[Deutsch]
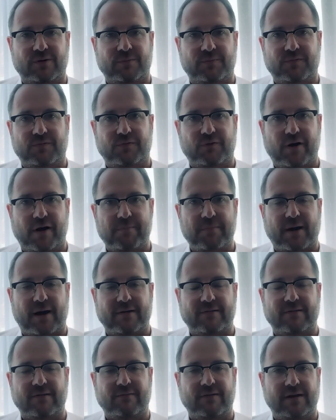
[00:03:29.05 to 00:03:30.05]
Ich habe es vorher
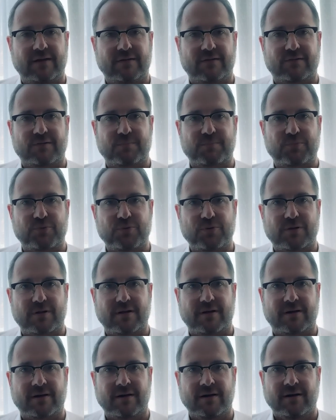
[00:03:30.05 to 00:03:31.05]
bereits erwähnt, also
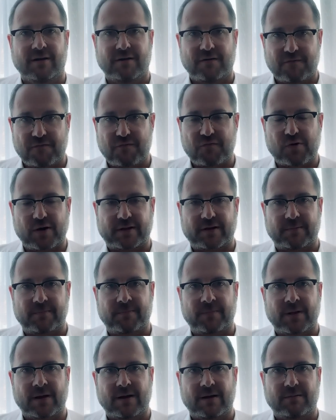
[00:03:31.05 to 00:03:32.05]
pünktlich vor dem